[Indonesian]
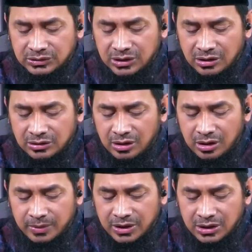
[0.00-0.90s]
زيارة
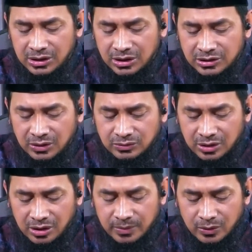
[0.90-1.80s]
قبره يجعلون
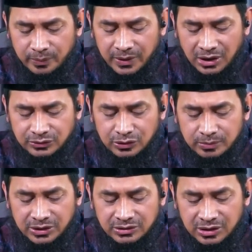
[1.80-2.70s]
قبره بحيث
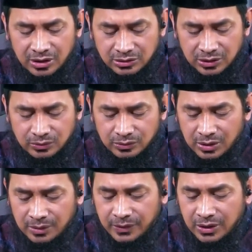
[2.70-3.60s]
يمكن زيارته
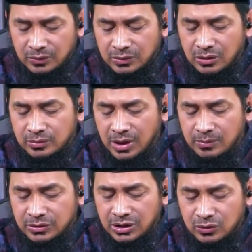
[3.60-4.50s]
فيكون له
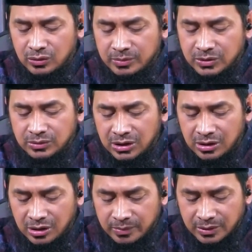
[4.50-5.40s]
باب يدخل منه إلى
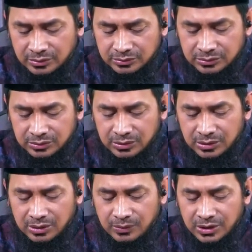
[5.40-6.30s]
القبر
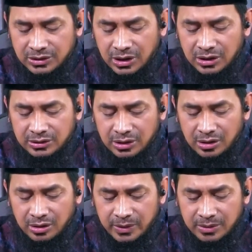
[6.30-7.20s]
ويجعل عند
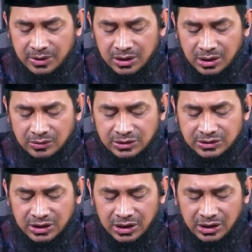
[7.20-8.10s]
القبر مكان
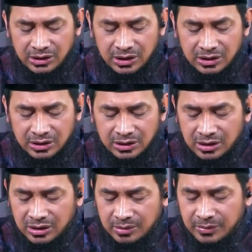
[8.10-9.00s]
للزائر إذا
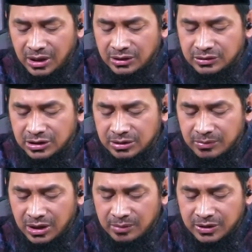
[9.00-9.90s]
دخل بحيث
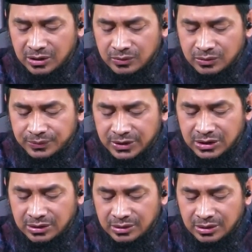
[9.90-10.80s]
يتمكن من القوت
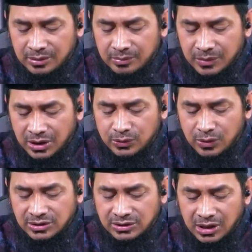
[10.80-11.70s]
فيه بل
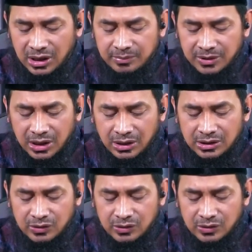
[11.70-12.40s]
يوسع المكان